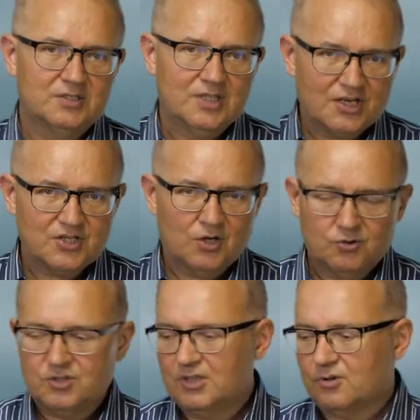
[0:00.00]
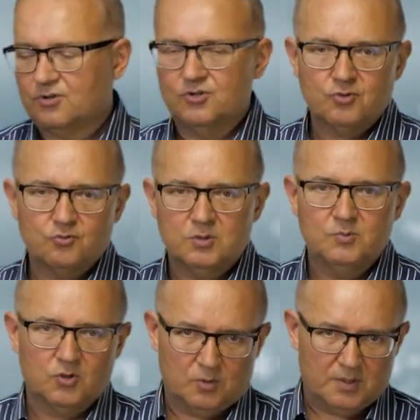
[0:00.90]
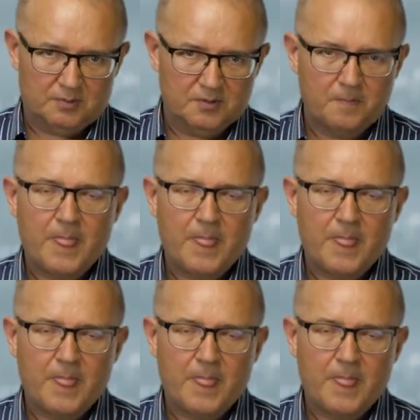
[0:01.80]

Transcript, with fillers: nasze oczy zagrożone są różnymi chorobami.